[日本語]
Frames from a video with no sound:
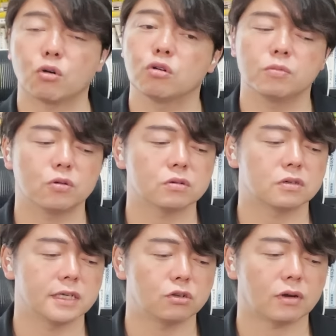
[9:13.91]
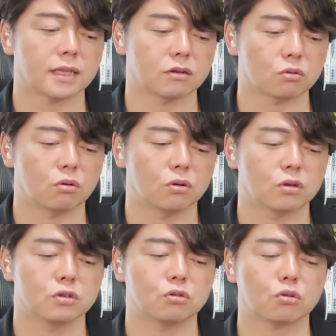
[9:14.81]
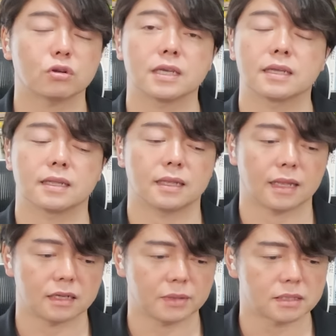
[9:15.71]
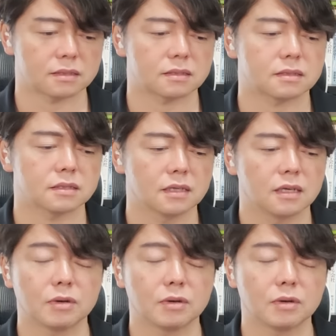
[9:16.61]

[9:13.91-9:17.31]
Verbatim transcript: 攻防を繰り広げているということになります。